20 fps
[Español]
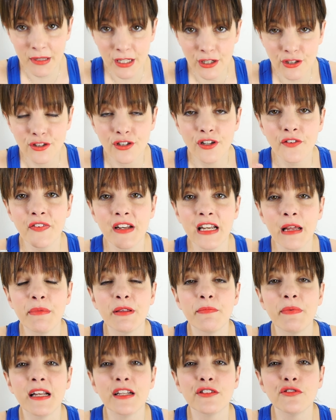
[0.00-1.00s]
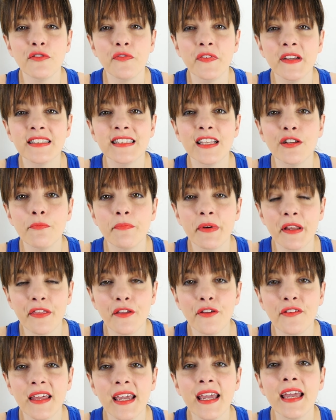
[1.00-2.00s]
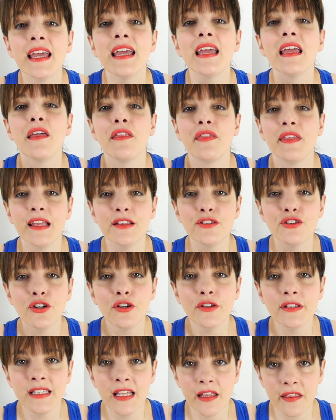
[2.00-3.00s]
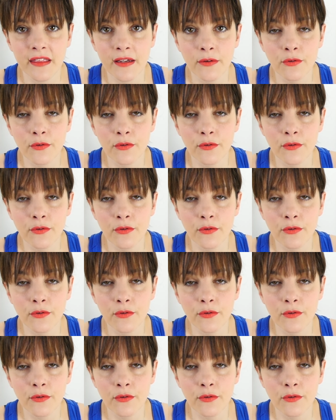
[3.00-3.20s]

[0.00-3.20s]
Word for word: Microsoft, el lápiz para Surface, tiene un precio de 110